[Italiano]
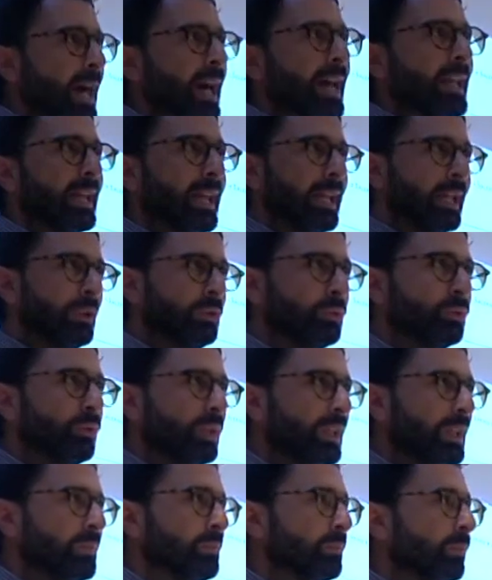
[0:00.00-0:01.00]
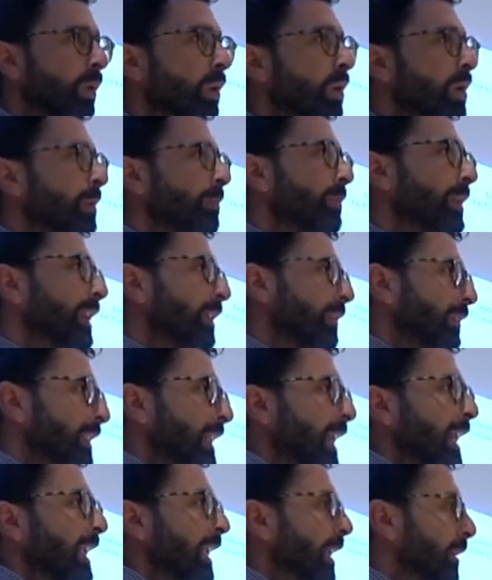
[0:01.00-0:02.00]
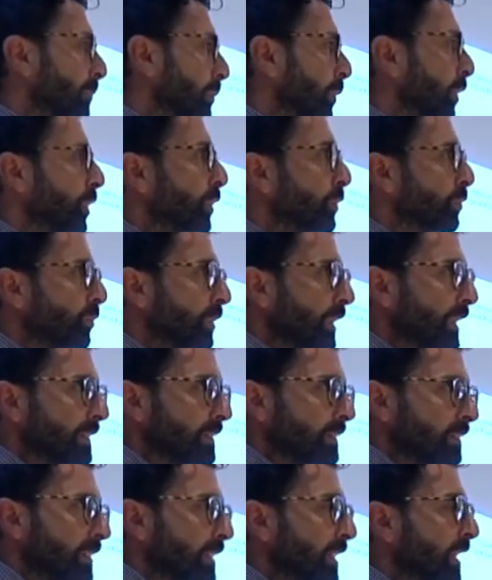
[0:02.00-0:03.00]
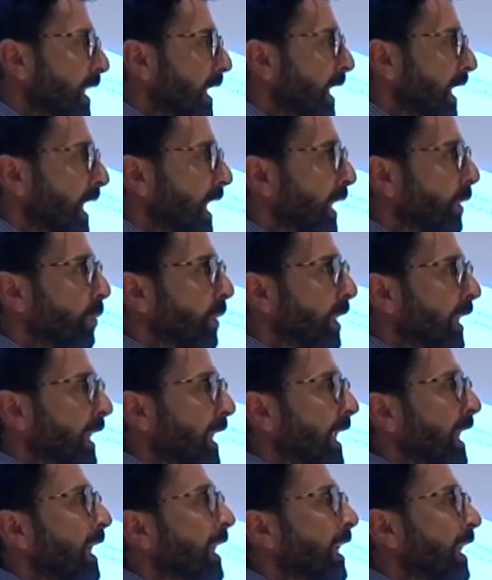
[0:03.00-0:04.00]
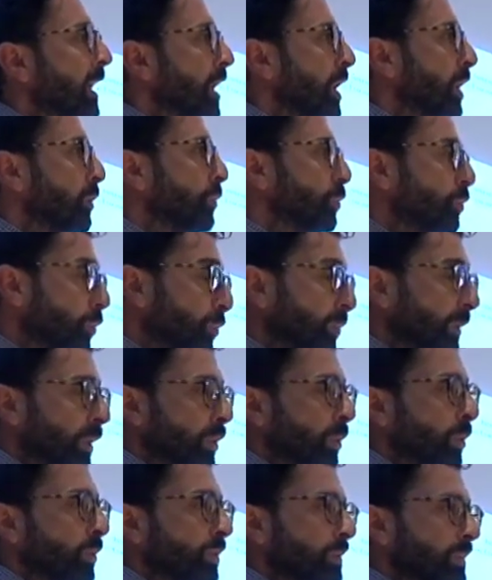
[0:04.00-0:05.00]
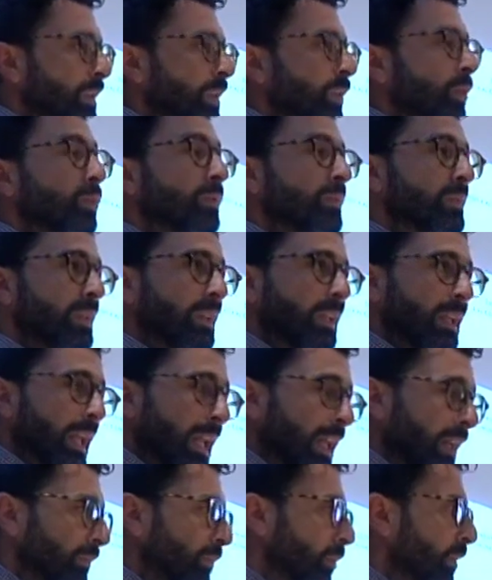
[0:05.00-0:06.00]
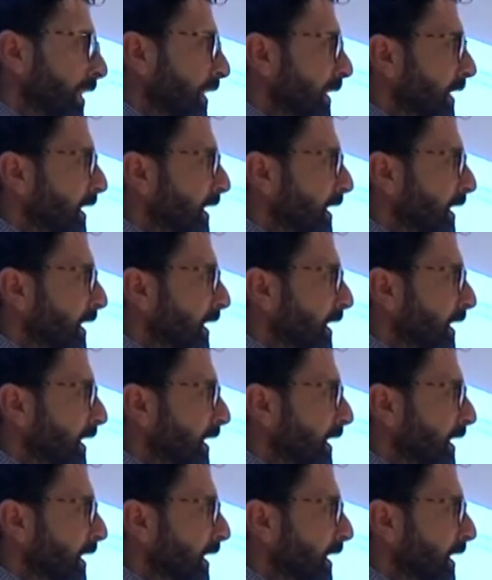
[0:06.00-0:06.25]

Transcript: una grande opportunità anche per eh, l'ambiente, per il recupero di aree degradate che possono